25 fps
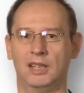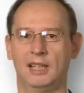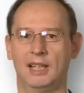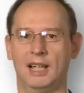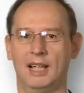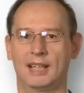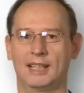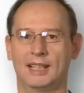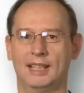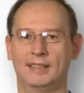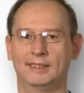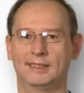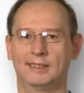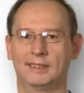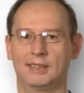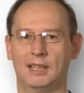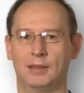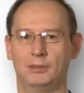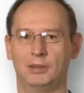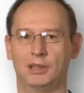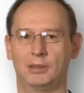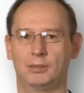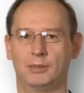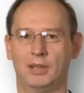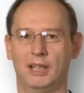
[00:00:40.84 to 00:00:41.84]
Ergänzt
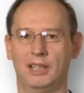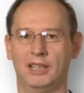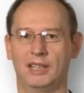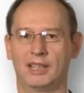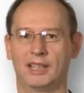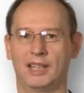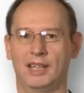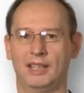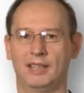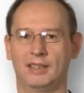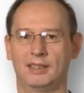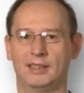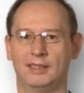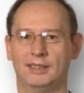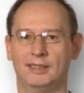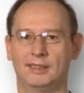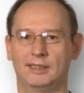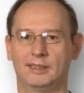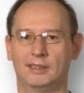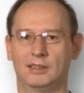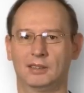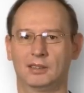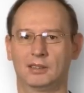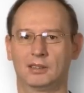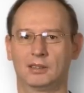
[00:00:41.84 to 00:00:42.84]
habe ich meine
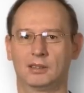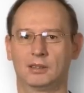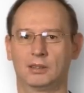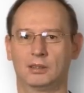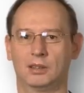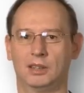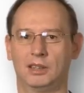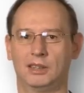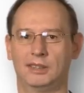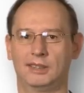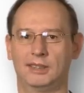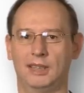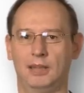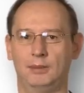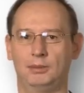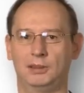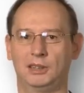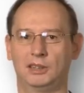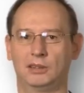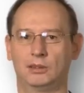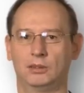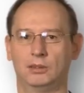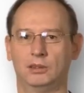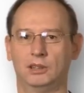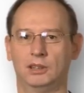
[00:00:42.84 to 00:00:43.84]
Kenntnisse durch
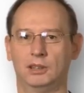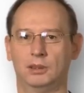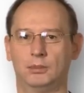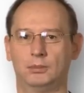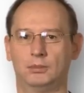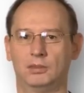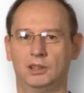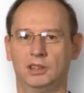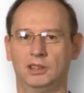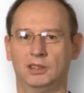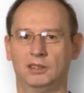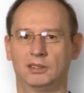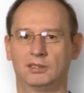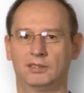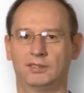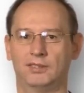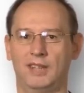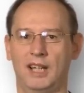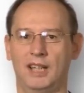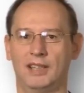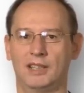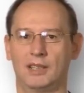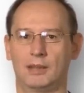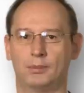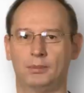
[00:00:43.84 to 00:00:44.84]
Selbststudium und
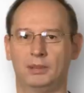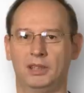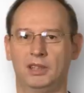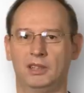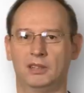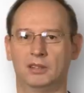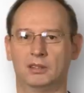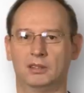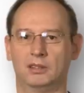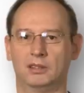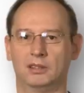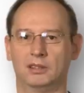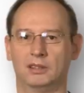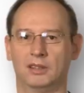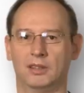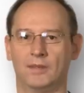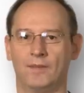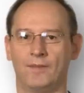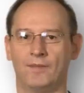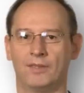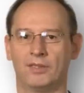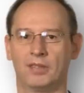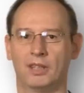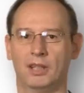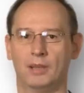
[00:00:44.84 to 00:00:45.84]
Weiterbildung
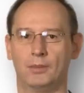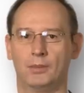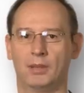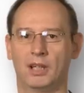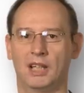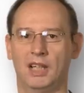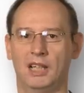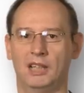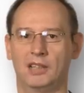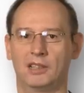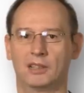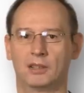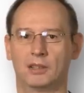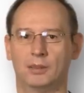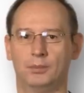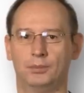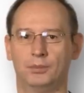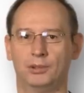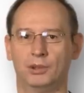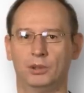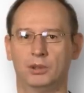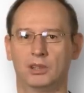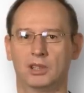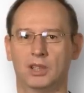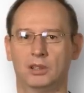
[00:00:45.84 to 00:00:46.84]
im Bereich
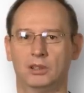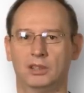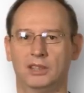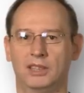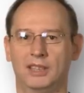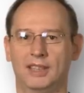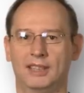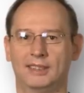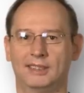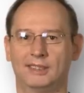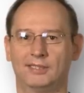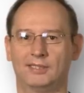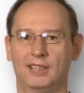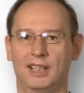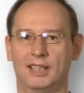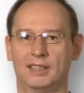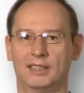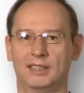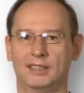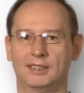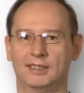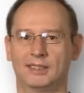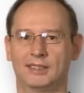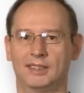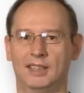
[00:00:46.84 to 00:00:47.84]
Computer- und
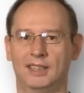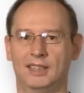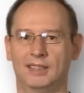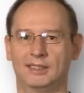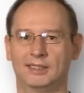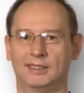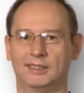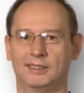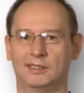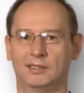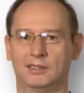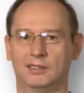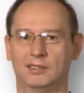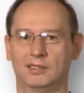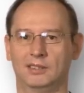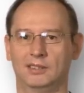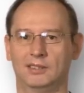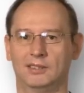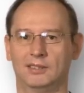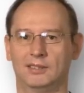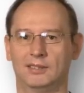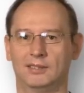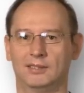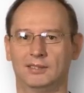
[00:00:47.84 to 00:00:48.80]
Netzwerkinstallation.